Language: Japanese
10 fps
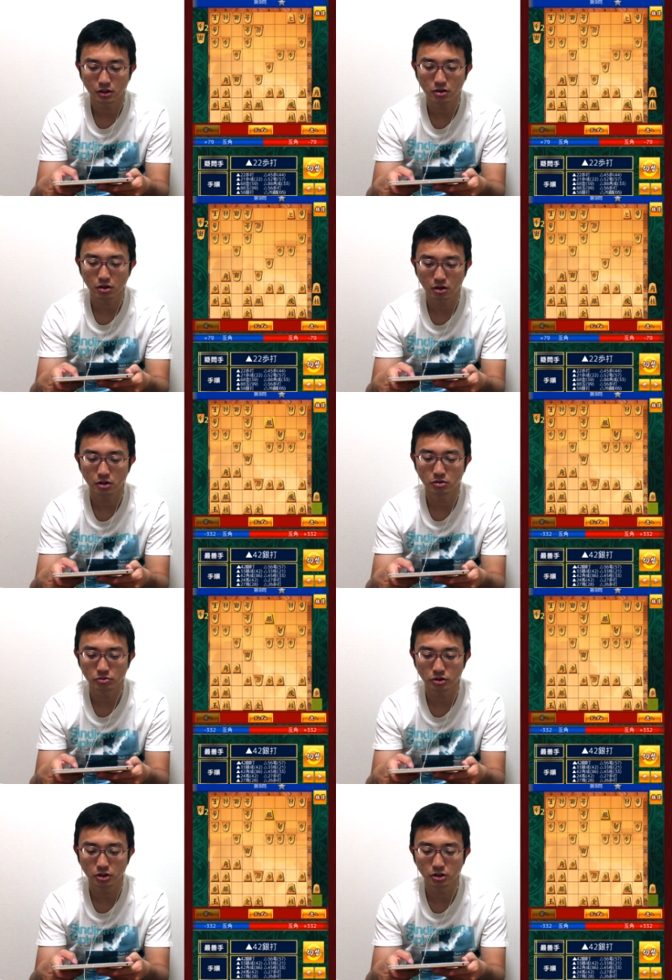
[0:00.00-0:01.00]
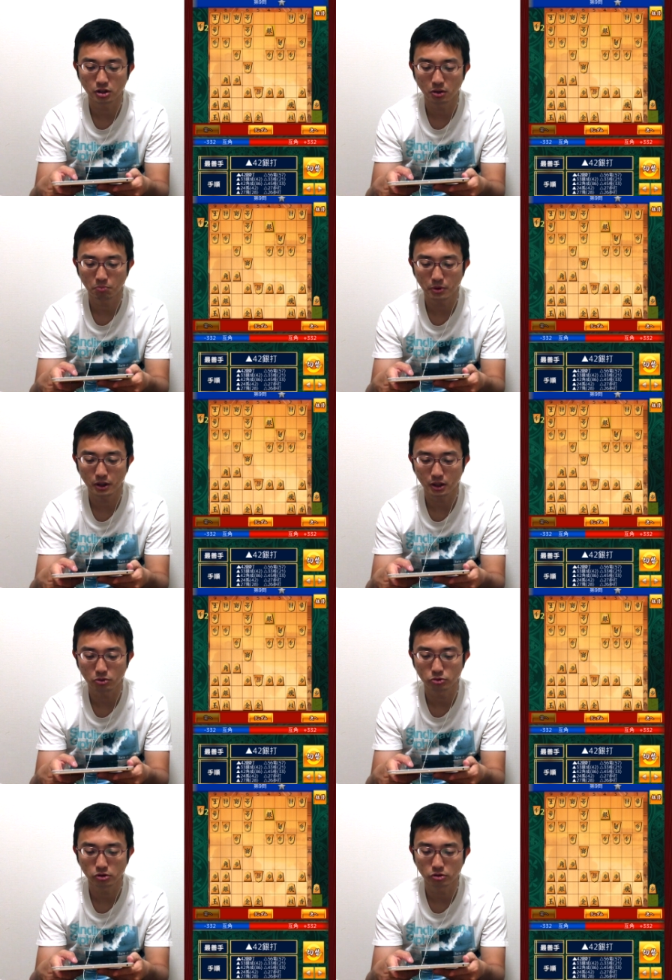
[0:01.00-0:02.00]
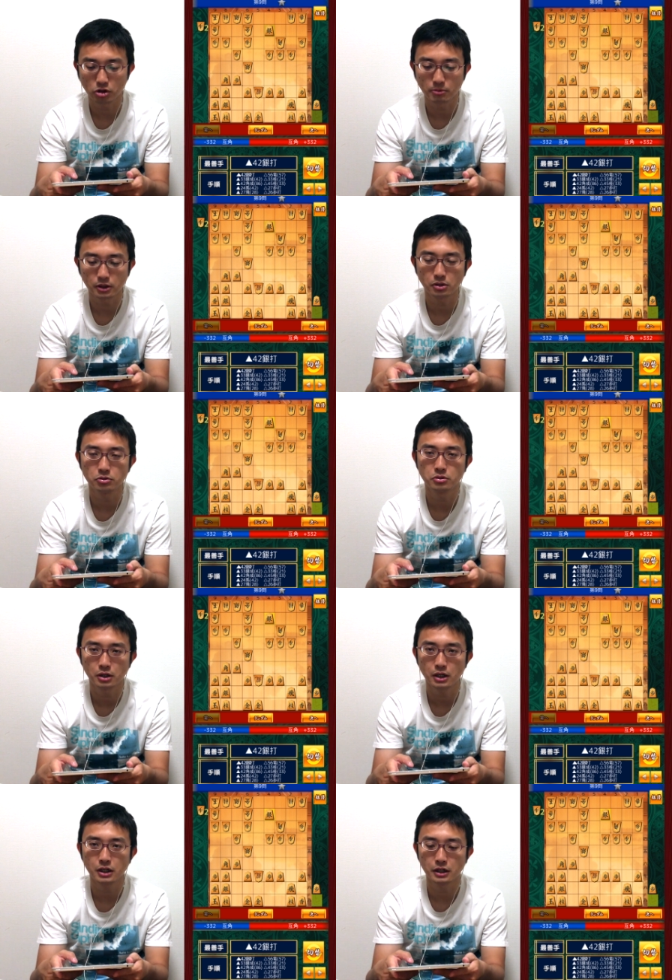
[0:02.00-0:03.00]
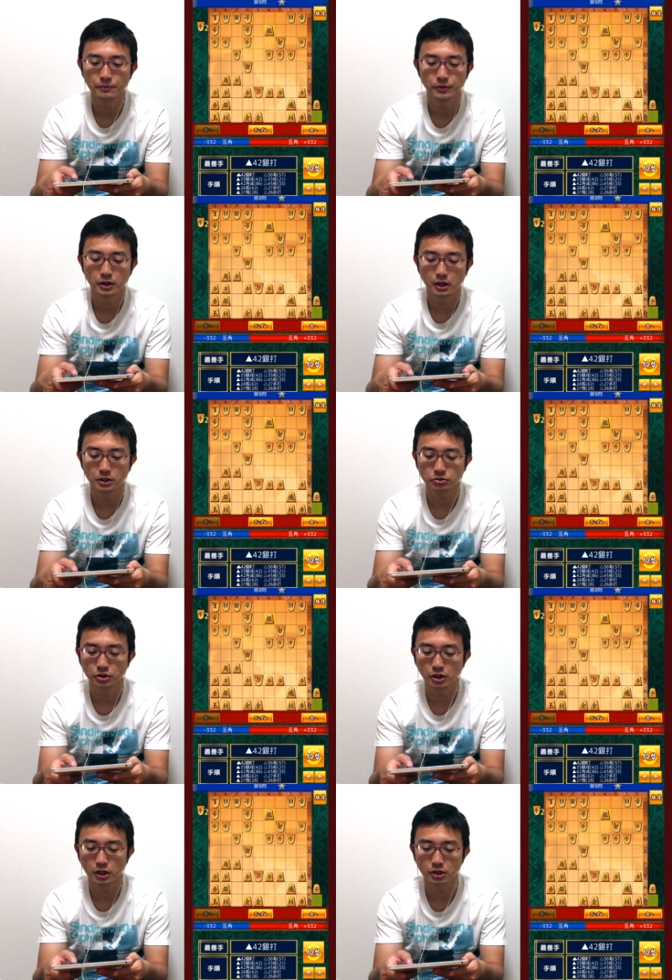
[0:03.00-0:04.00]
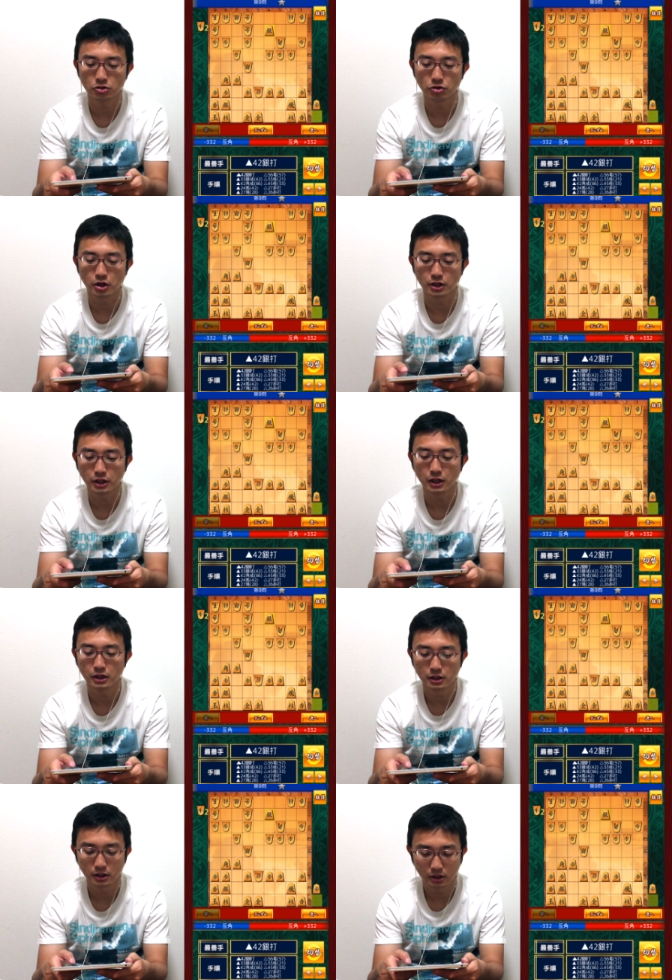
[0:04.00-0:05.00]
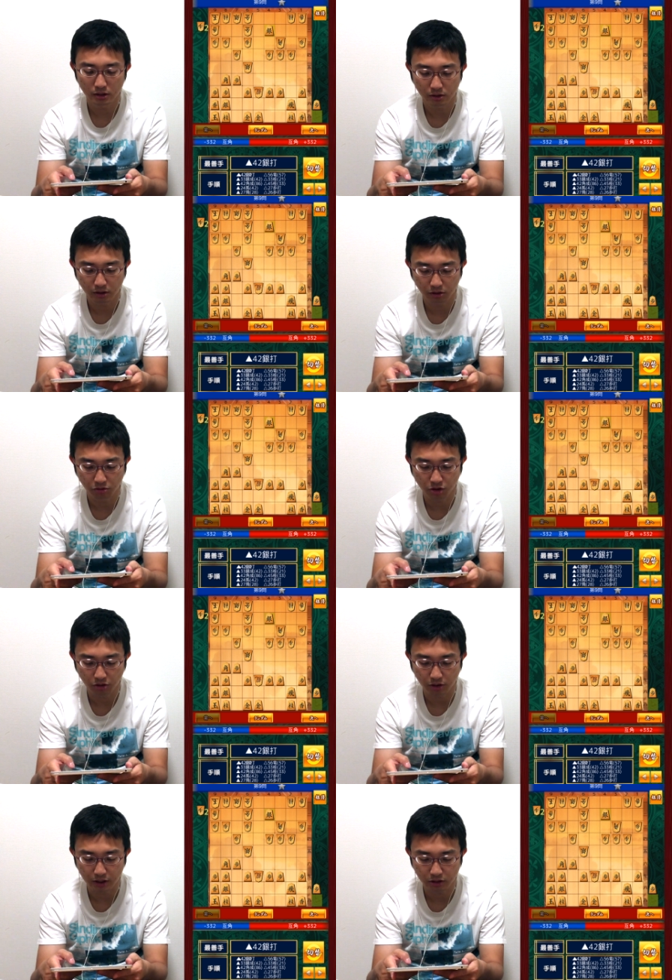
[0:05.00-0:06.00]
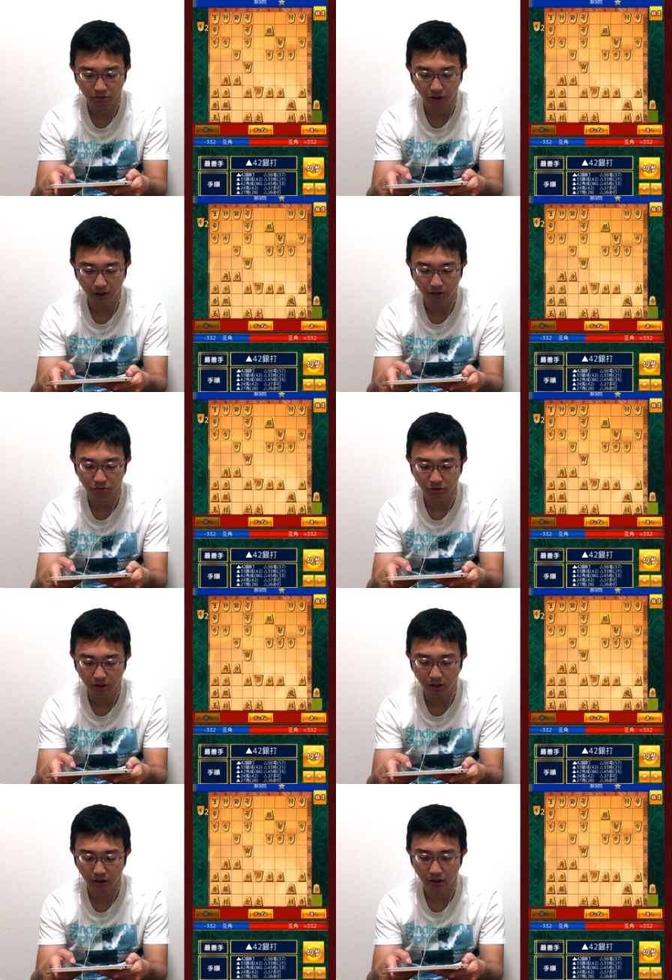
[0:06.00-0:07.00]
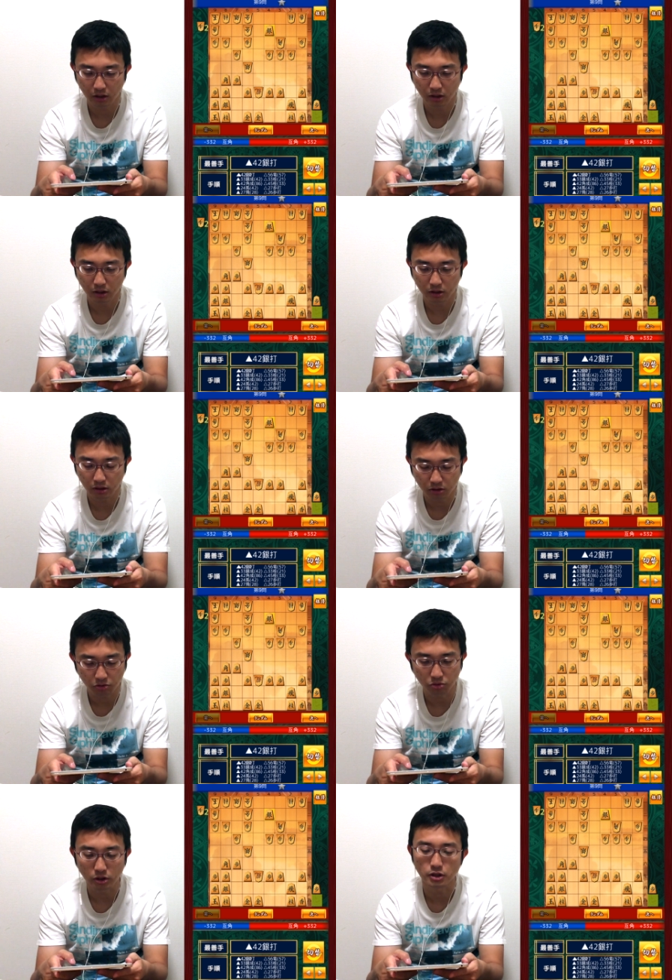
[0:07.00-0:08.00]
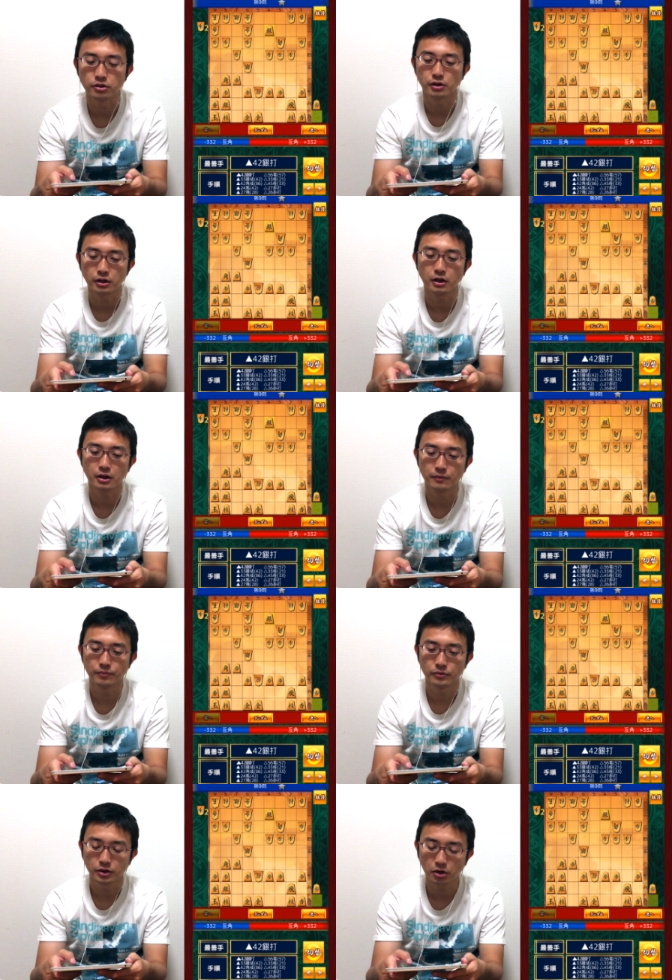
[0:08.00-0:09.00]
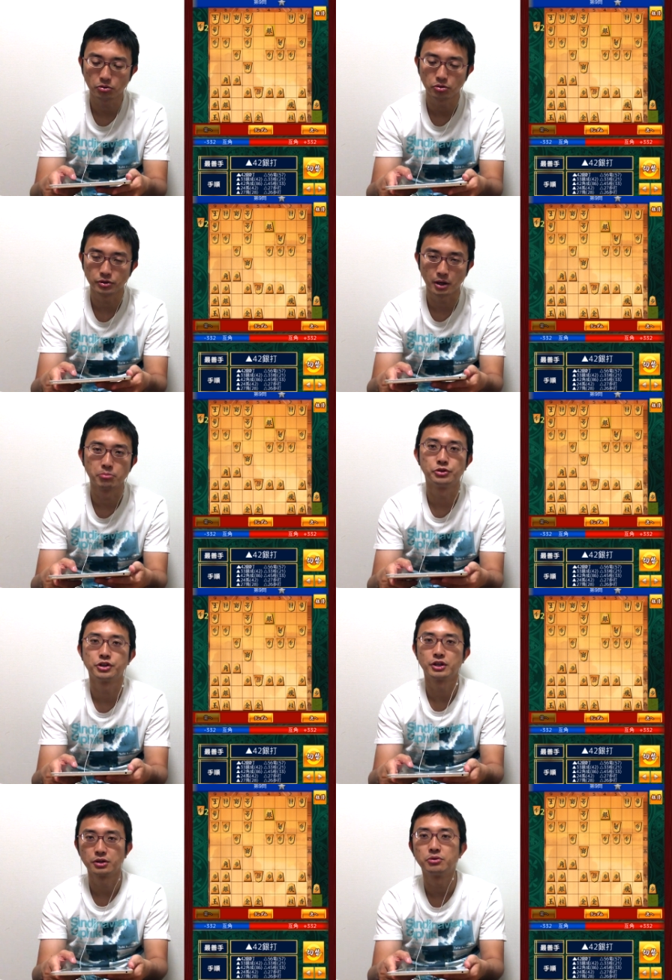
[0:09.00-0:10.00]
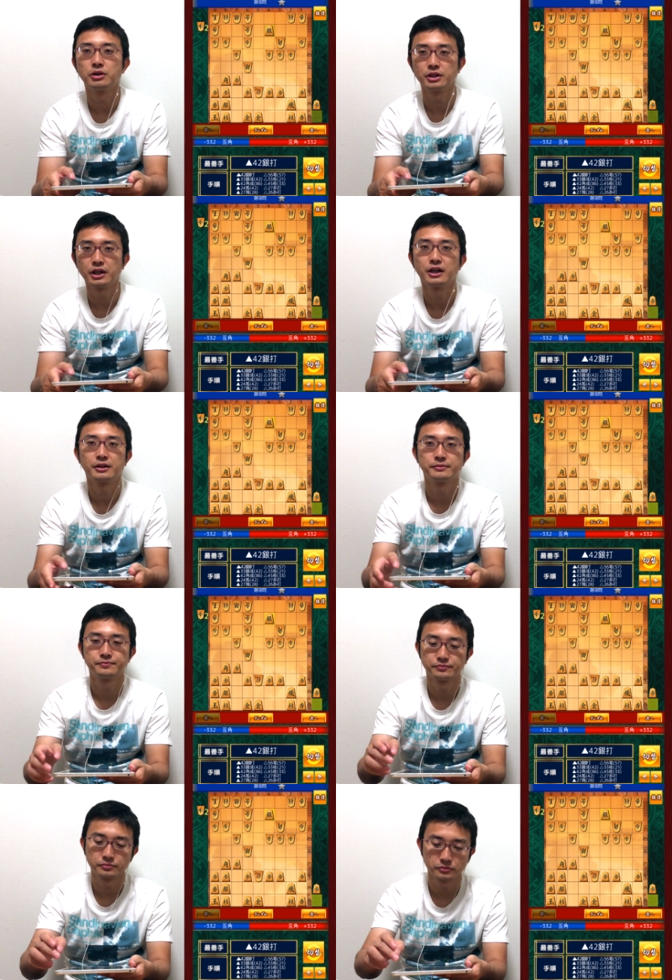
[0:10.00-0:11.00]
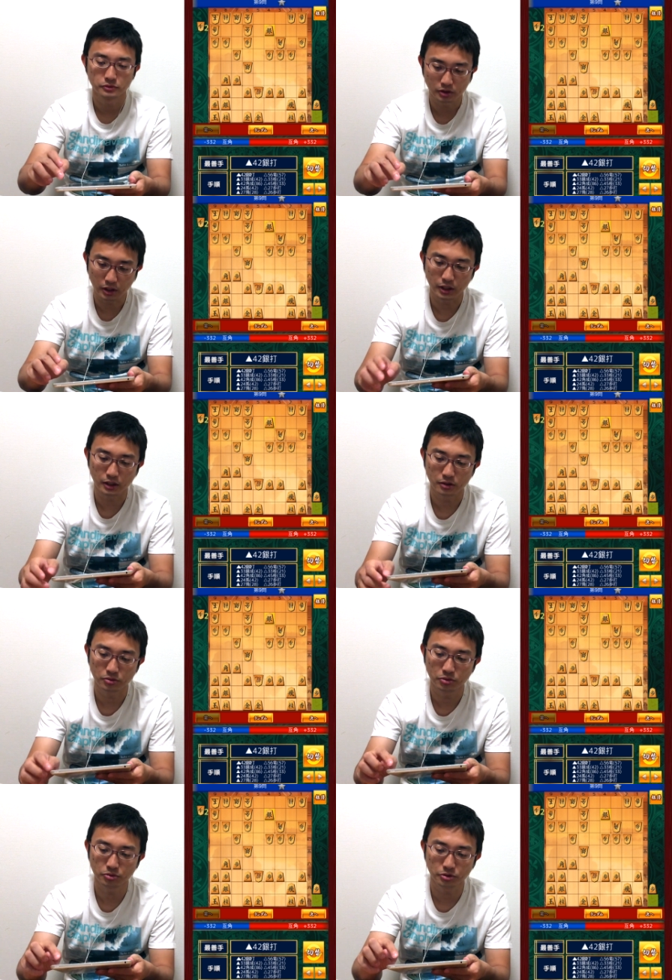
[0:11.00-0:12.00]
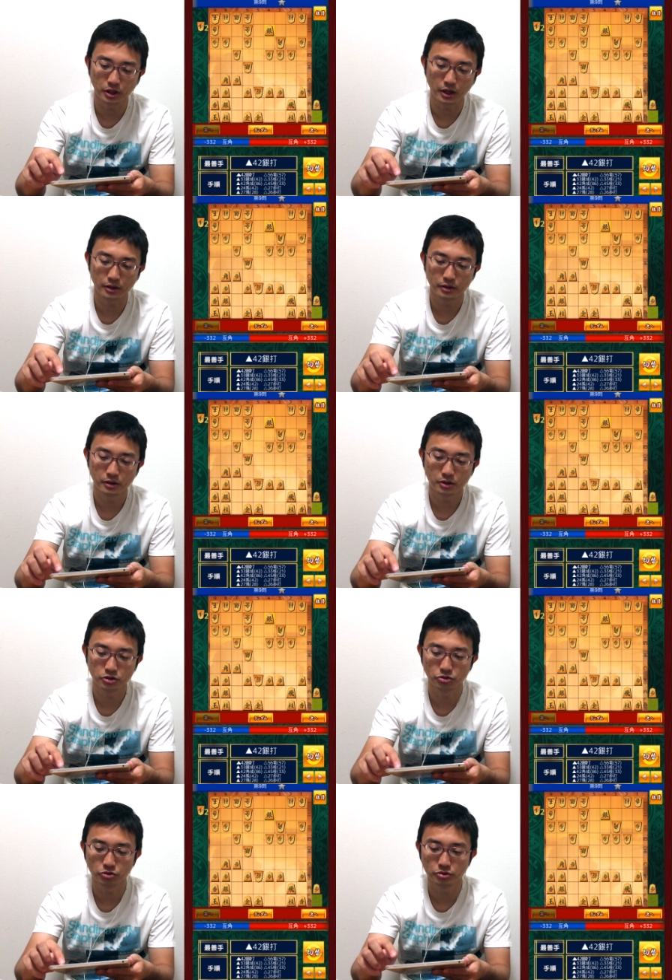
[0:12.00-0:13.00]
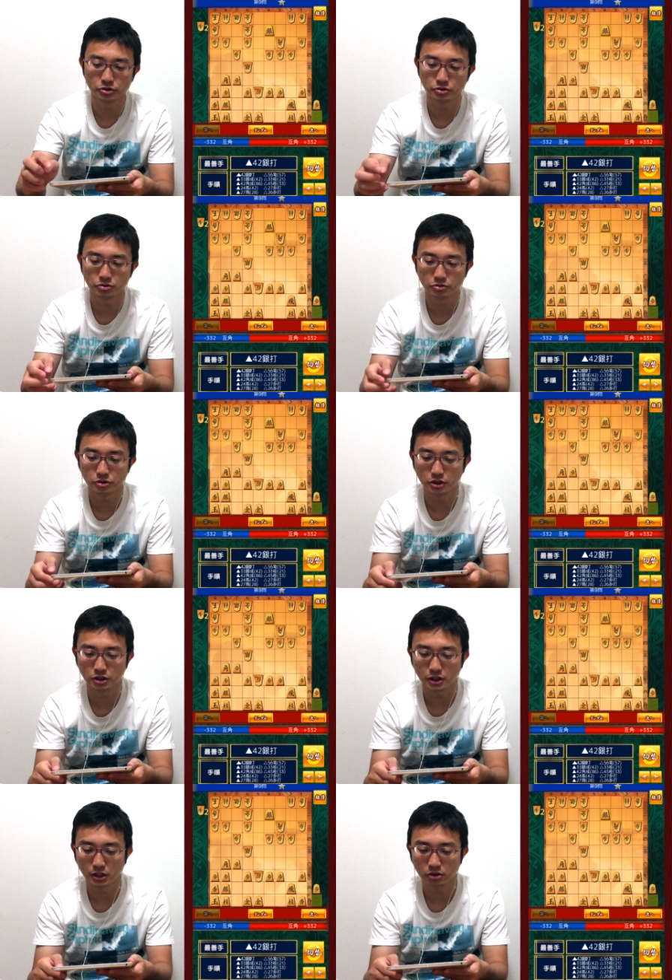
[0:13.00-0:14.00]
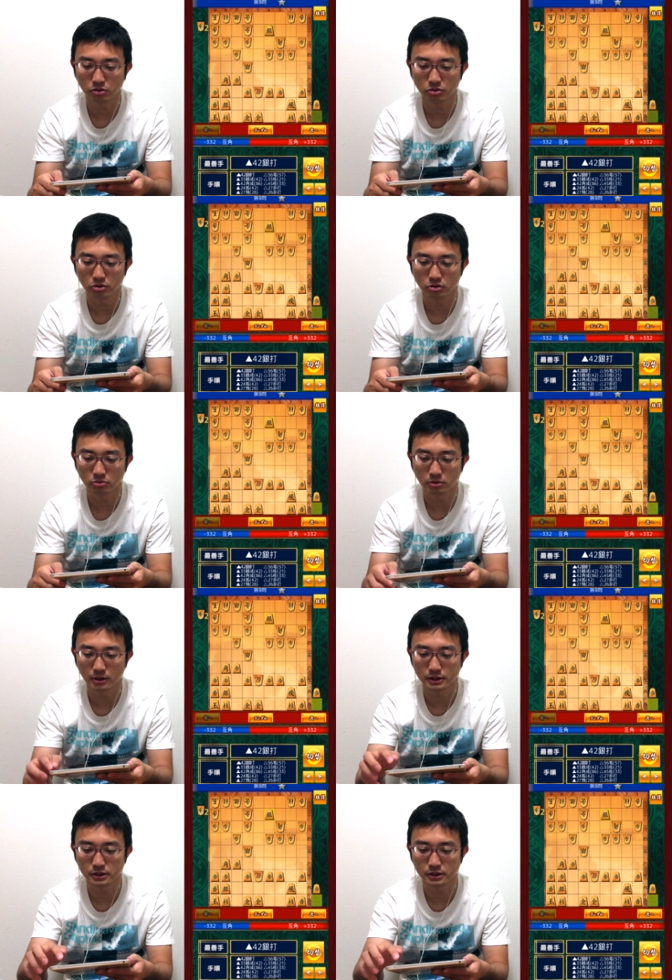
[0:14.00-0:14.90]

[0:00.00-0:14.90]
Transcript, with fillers: 確かに4二銀できっぱり角を取ってしまった方が、後で2八の下がね、4四したと走る手があるんで、いいという感じですかね。結構難問でしたね、今回ね。はい。ということで、商用図の方に行きたいと思いま